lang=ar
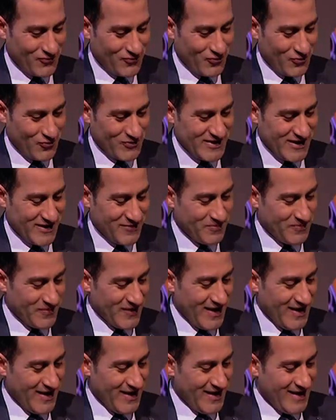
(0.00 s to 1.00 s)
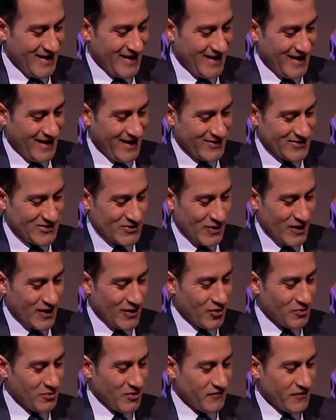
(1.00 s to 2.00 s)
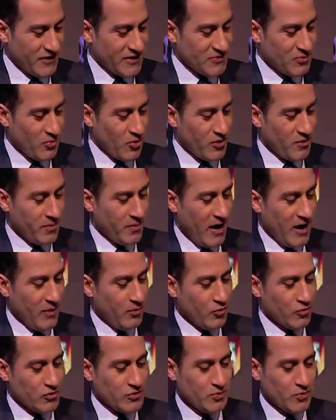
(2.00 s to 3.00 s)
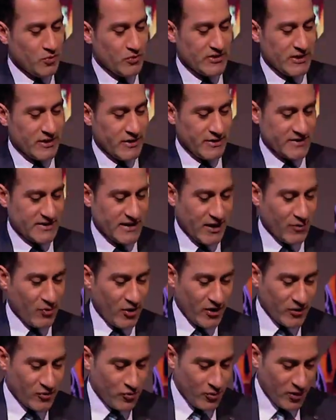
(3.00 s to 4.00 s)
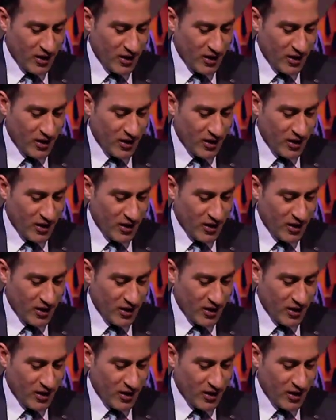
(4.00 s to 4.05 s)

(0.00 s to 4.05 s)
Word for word: دكتور وسام السؤال الاول من الفيسبوك محمود موسى السلام عليكم